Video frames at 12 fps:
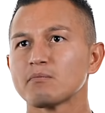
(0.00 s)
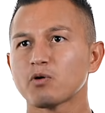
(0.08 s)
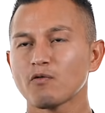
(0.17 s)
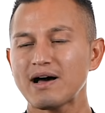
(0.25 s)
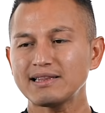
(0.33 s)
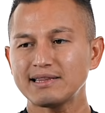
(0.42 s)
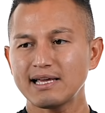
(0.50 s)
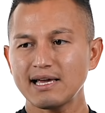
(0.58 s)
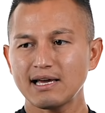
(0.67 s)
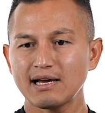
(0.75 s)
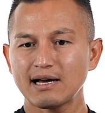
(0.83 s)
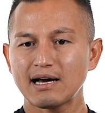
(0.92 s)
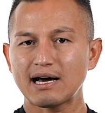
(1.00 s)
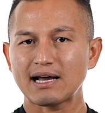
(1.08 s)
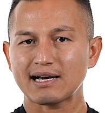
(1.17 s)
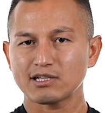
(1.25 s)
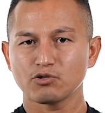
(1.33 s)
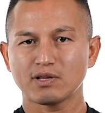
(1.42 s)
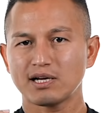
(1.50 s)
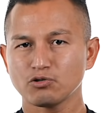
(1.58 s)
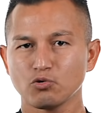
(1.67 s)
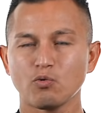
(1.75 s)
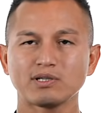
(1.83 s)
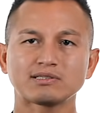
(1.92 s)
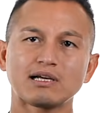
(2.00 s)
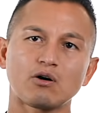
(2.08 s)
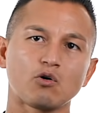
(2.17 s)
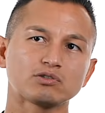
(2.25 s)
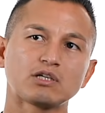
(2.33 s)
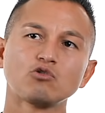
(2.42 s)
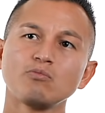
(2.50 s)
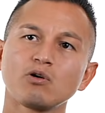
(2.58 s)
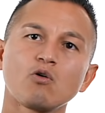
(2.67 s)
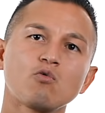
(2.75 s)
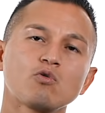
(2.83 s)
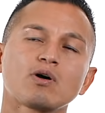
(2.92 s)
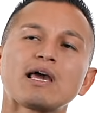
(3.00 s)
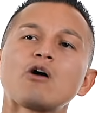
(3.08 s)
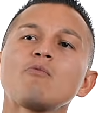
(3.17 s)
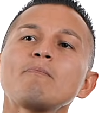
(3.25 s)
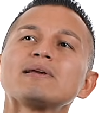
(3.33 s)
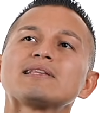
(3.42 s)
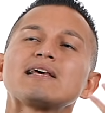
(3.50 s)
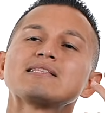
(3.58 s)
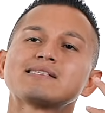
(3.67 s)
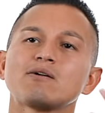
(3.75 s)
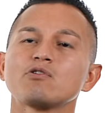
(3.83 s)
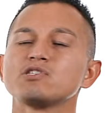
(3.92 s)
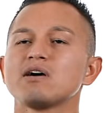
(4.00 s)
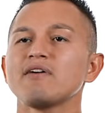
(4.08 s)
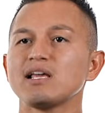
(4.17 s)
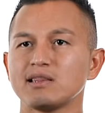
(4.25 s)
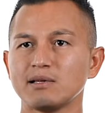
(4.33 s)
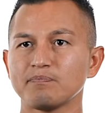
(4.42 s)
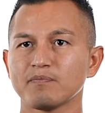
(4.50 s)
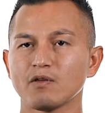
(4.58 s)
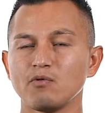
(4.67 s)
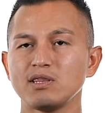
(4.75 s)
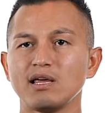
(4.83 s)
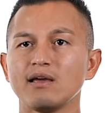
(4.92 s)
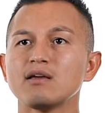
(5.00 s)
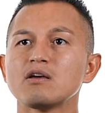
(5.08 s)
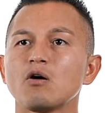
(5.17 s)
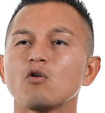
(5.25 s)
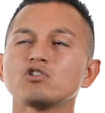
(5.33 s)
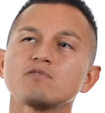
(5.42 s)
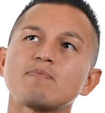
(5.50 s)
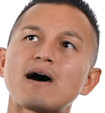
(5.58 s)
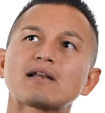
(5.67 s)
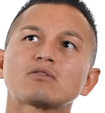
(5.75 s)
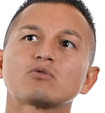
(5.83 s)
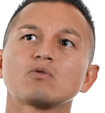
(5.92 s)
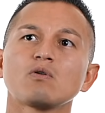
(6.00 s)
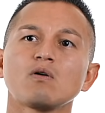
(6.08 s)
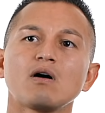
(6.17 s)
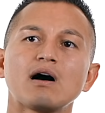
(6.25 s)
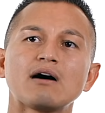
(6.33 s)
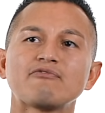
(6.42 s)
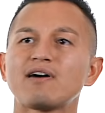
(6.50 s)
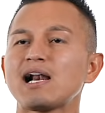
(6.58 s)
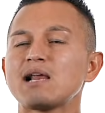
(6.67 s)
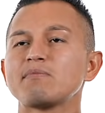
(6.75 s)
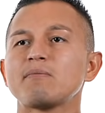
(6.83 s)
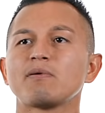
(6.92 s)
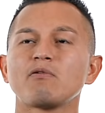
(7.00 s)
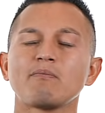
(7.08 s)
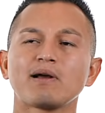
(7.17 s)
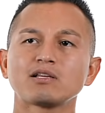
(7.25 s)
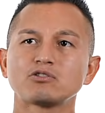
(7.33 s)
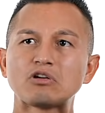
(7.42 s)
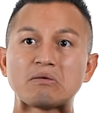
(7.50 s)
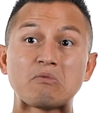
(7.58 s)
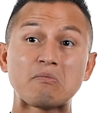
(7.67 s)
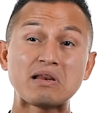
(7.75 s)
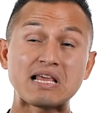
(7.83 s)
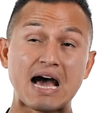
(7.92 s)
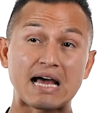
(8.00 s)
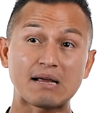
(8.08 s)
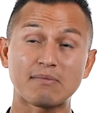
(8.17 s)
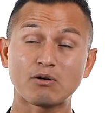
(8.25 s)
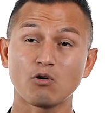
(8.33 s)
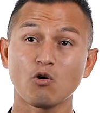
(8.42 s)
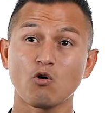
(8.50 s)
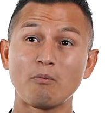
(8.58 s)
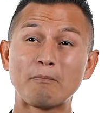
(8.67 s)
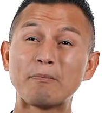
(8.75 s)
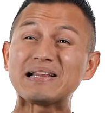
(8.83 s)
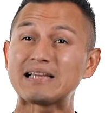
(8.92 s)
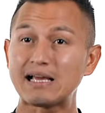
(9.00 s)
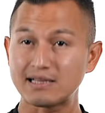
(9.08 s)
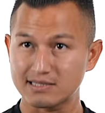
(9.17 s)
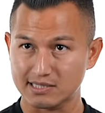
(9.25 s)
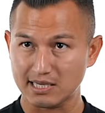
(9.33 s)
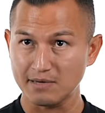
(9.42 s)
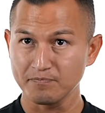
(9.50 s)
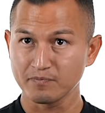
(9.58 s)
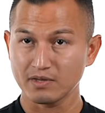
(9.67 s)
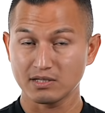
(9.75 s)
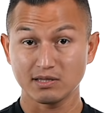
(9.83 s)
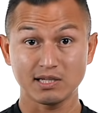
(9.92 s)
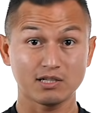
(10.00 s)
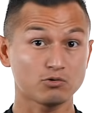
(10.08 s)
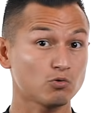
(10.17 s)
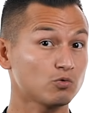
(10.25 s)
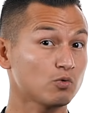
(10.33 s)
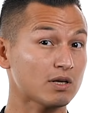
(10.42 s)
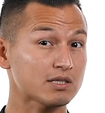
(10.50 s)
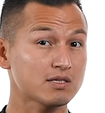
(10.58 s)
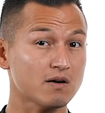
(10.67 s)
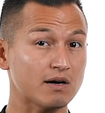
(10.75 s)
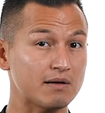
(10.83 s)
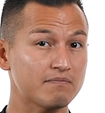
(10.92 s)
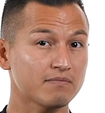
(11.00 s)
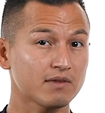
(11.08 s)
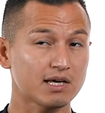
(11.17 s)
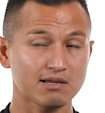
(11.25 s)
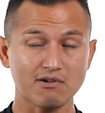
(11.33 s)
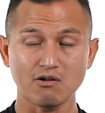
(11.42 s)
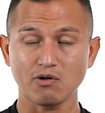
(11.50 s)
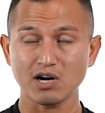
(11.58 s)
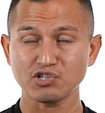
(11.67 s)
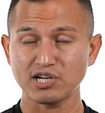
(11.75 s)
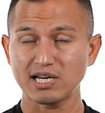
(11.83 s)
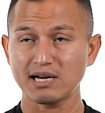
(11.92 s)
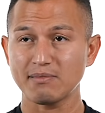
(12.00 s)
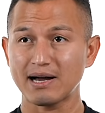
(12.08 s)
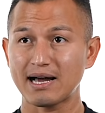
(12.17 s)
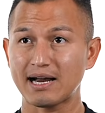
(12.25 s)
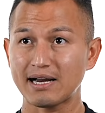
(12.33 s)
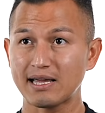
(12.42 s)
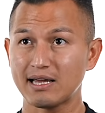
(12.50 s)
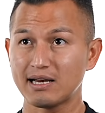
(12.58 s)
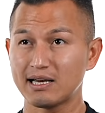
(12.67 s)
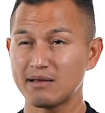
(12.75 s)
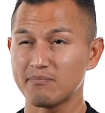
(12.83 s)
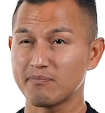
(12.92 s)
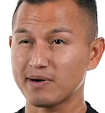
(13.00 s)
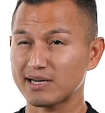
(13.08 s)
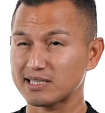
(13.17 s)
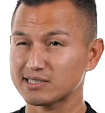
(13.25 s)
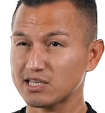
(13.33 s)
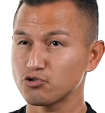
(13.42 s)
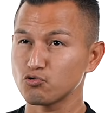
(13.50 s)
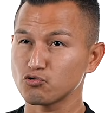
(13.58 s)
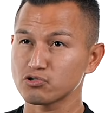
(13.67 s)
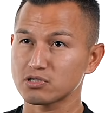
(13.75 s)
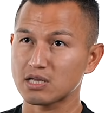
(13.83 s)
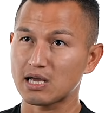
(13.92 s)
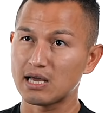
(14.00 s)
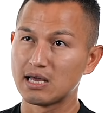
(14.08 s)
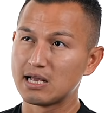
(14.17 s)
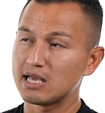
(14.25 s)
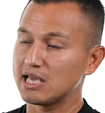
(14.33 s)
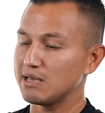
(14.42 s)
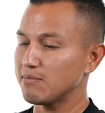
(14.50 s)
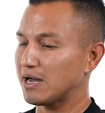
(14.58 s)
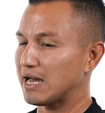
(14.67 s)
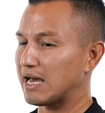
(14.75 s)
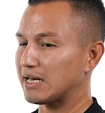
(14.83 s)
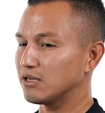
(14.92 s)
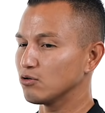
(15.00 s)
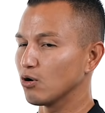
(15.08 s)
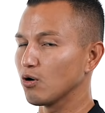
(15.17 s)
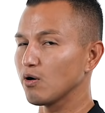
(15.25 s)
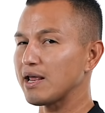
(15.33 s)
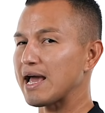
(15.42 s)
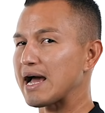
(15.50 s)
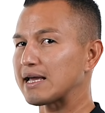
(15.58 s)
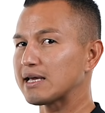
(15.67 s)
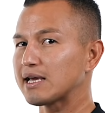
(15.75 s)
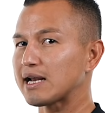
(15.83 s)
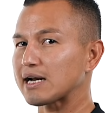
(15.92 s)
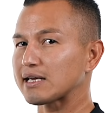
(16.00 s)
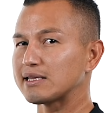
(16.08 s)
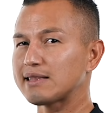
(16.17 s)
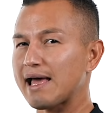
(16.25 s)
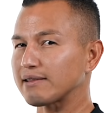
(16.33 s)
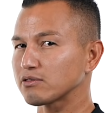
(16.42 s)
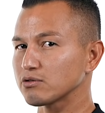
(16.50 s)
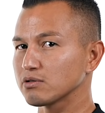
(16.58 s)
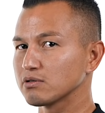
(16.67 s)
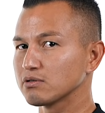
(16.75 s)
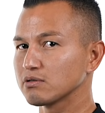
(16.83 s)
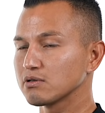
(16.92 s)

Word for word: Provate a ragionare su questa cosa. Numero uno, che competenze oggi avete? Quindi oggi parto a fare la mia prima operazione immobiliare, ma non ho competenze di ristrutturazione e devo ancora scegliere magari l'impresa giusta e magari non ho neanche l'architetto.